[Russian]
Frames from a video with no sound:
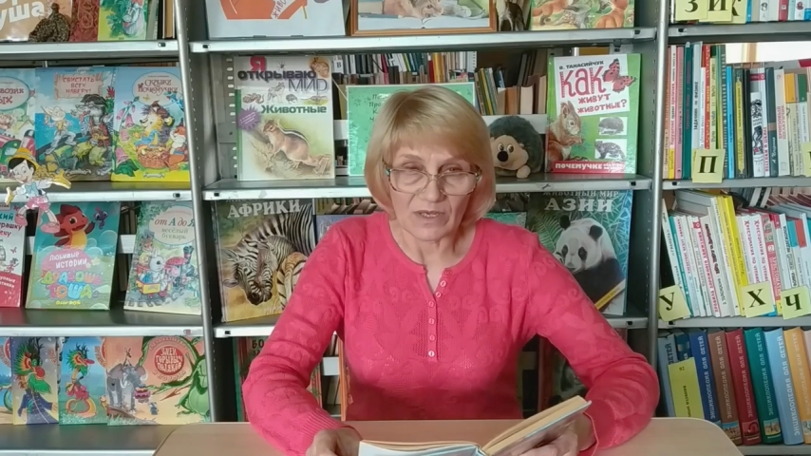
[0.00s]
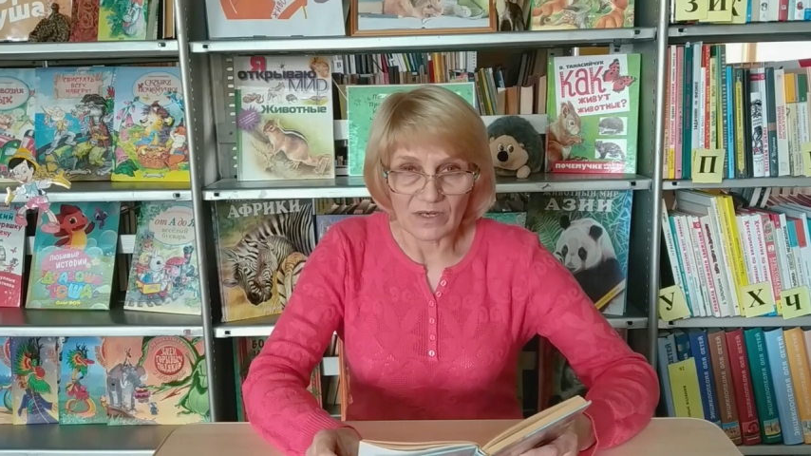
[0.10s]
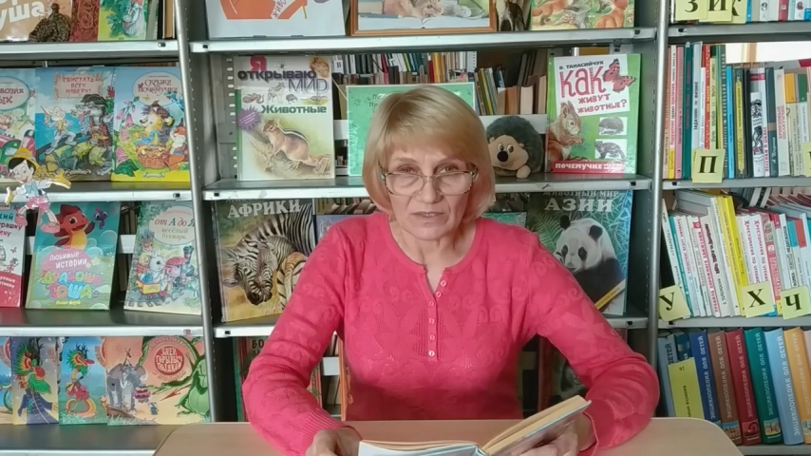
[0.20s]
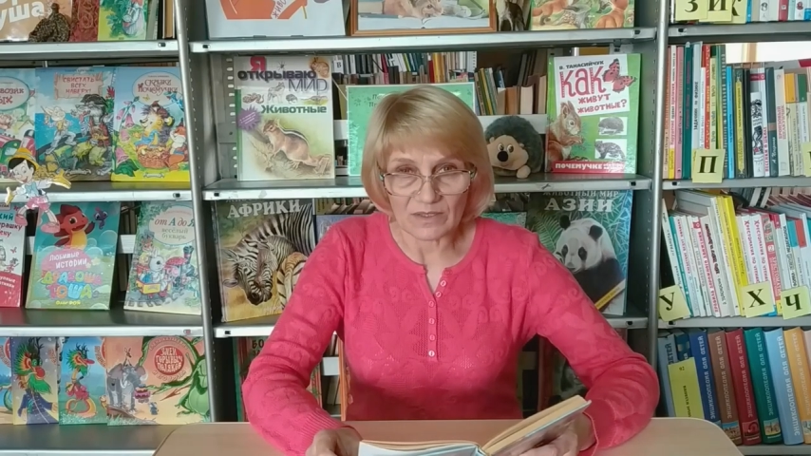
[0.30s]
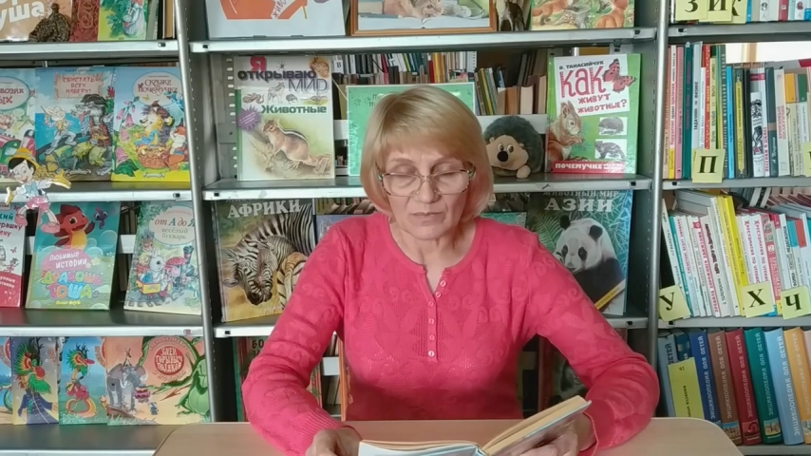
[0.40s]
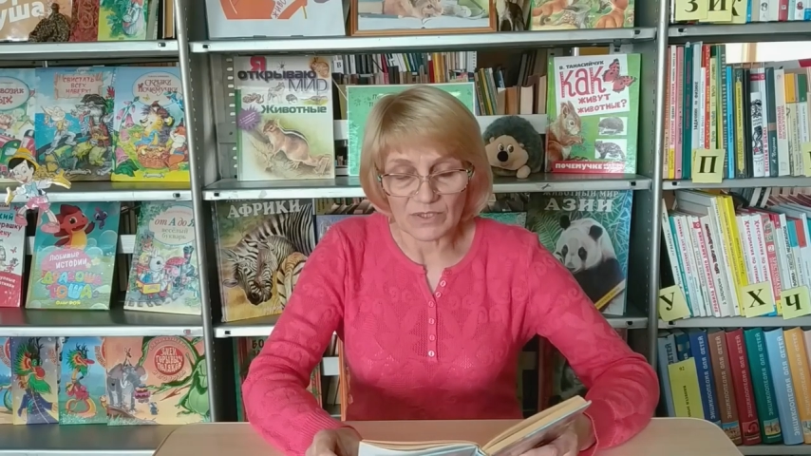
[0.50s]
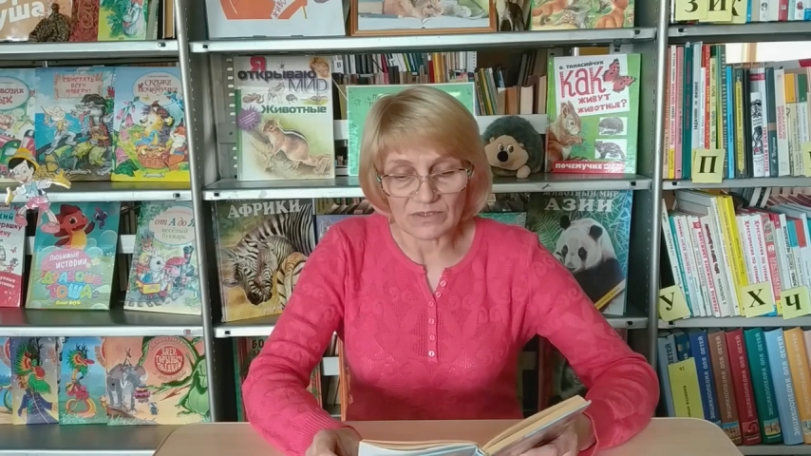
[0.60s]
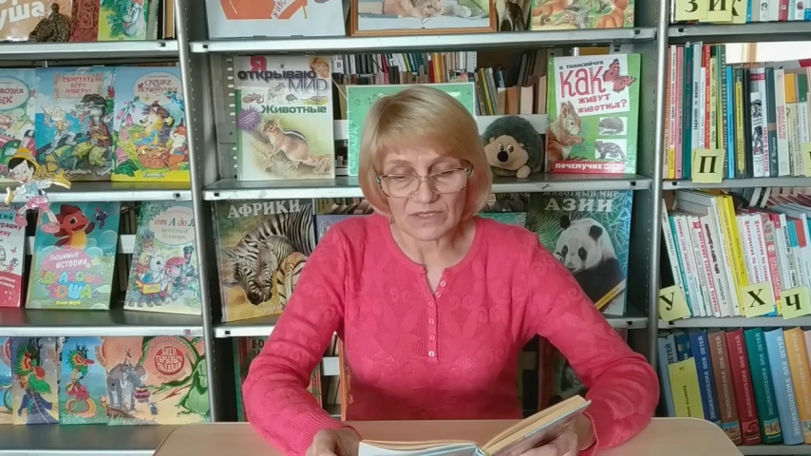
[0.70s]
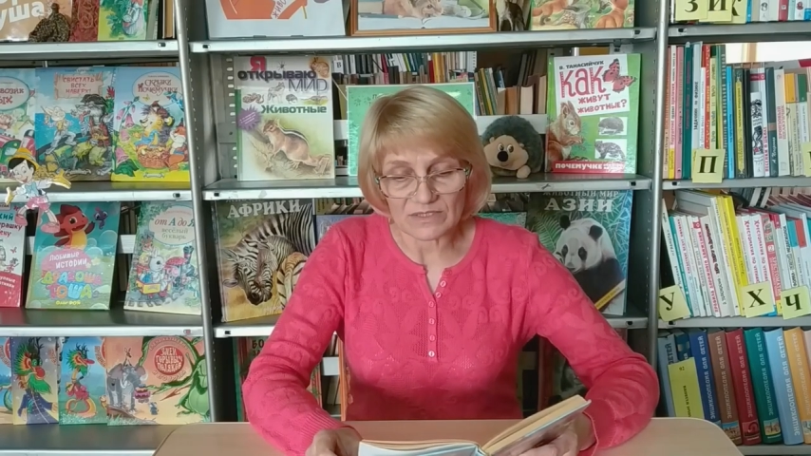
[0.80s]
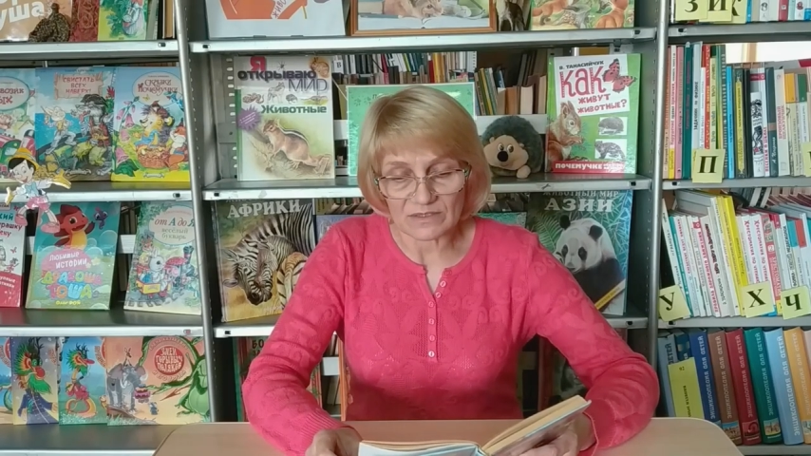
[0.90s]
Она
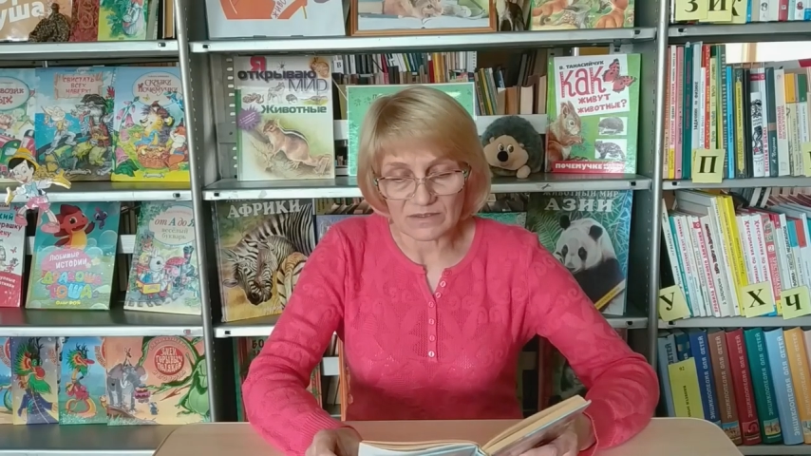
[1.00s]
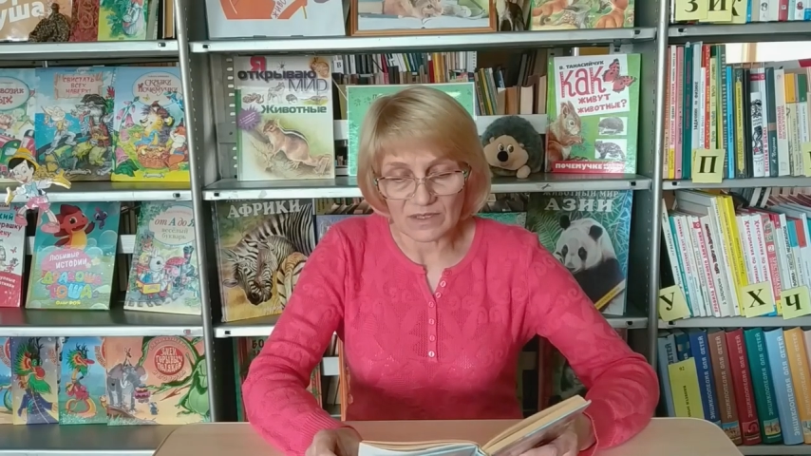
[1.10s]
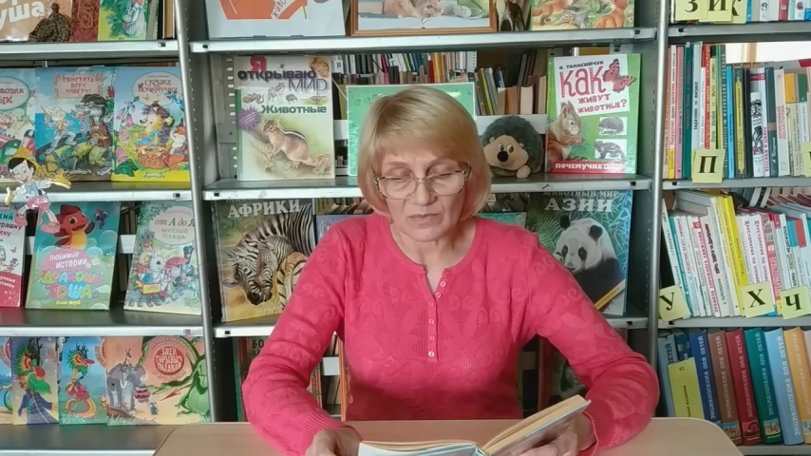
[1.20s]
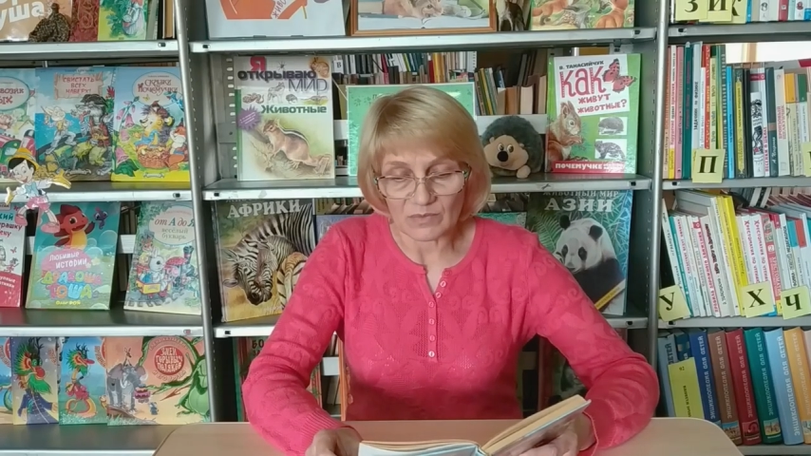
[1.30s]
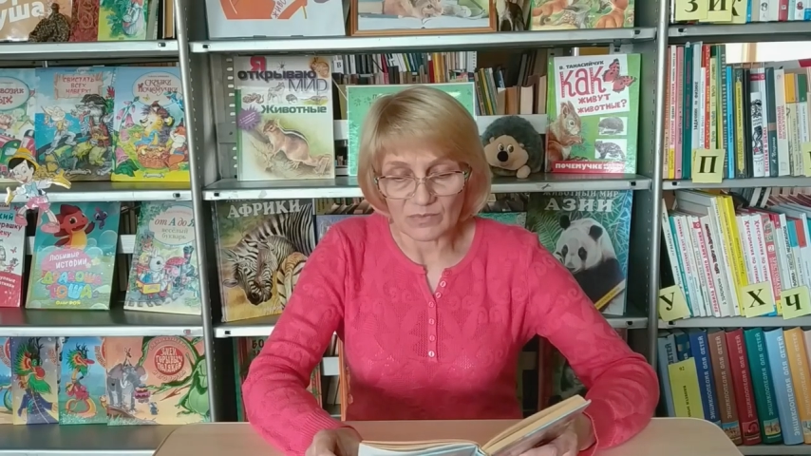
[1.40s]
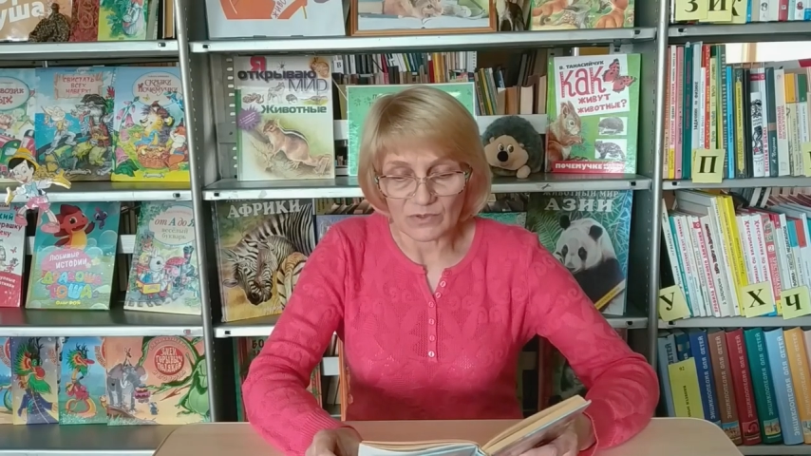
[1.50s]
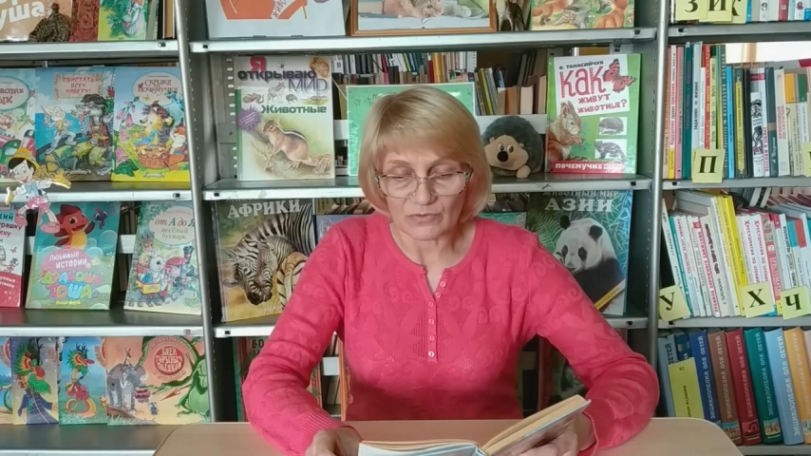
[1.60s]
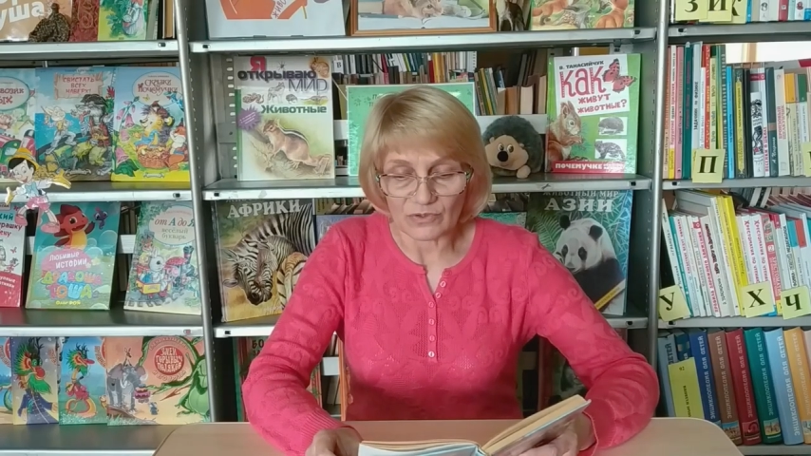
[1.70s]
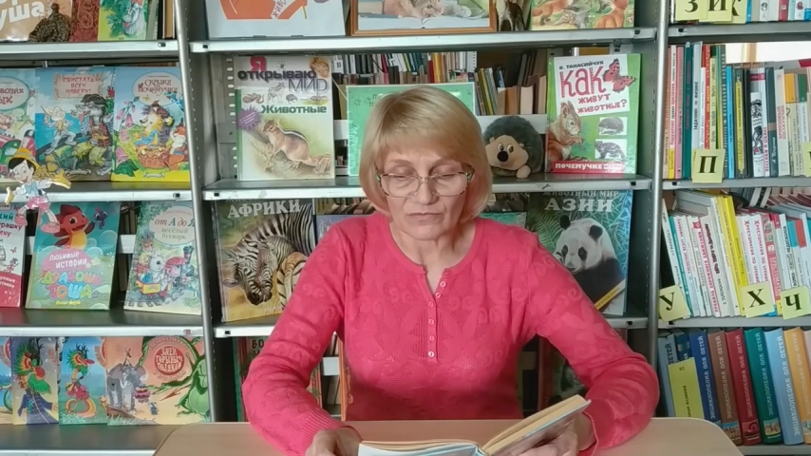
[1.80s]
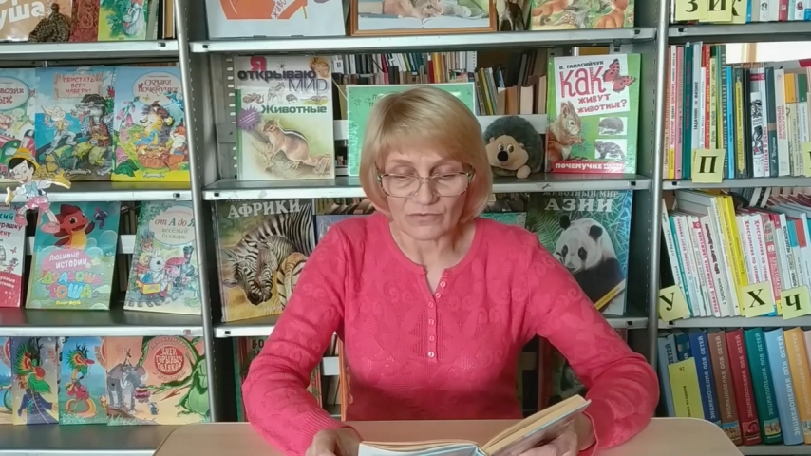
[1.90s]
плелась за нами,
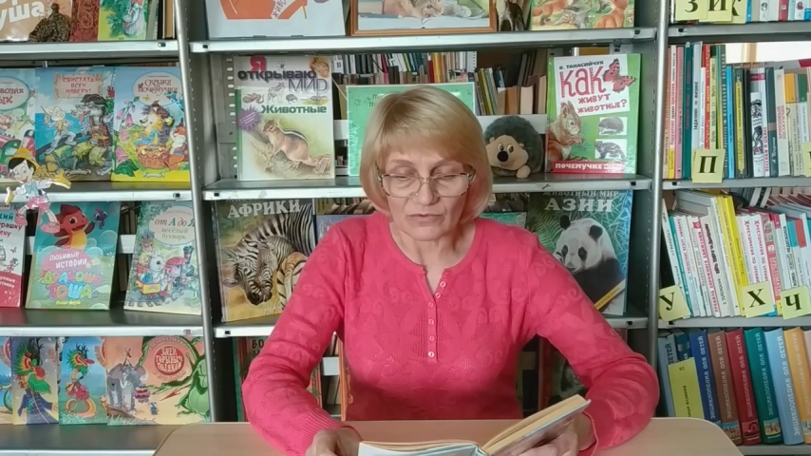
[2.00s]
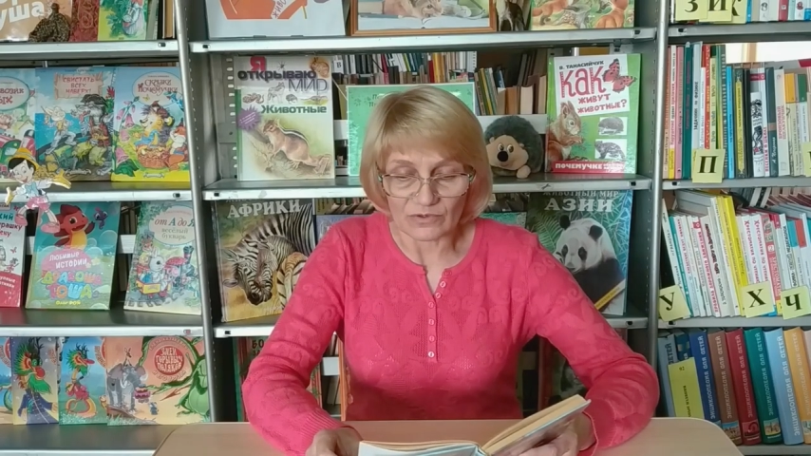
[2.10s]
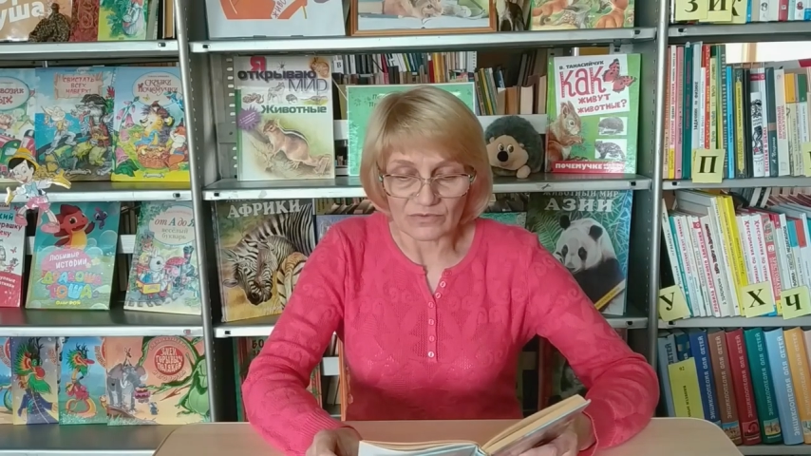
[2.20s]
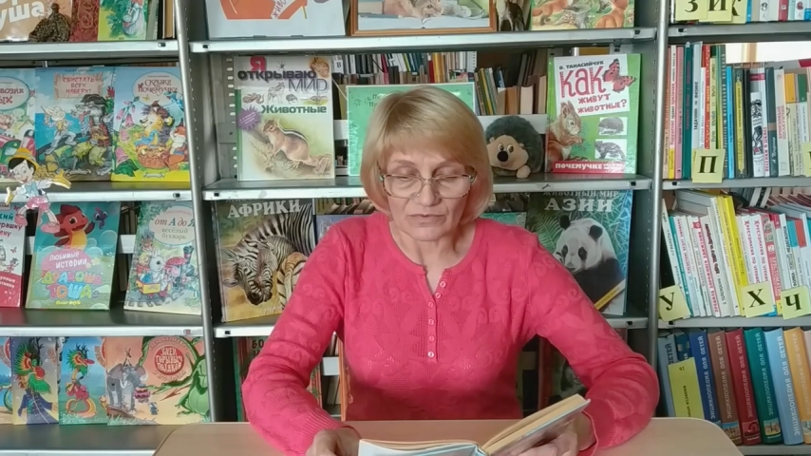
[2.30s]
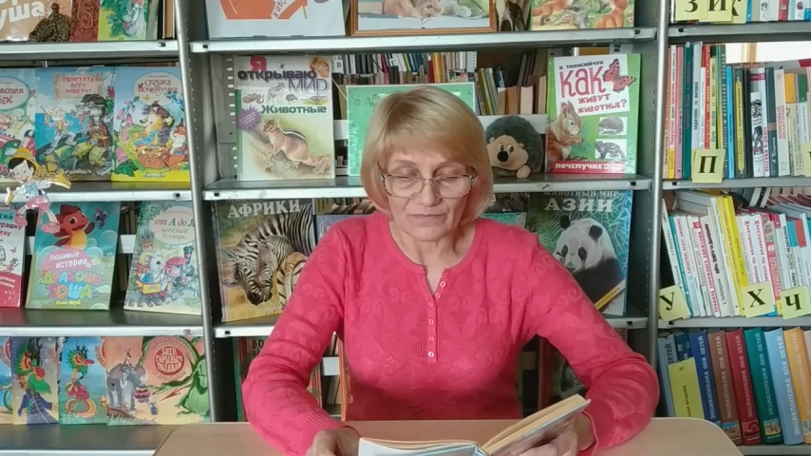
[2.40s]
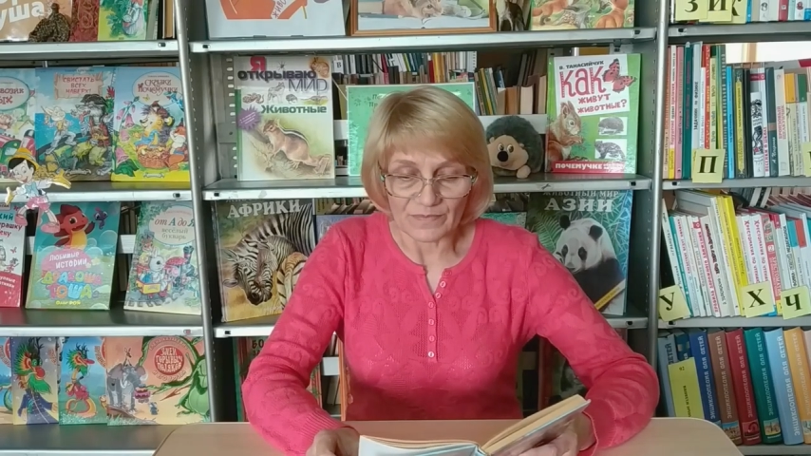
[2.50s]
понурив голову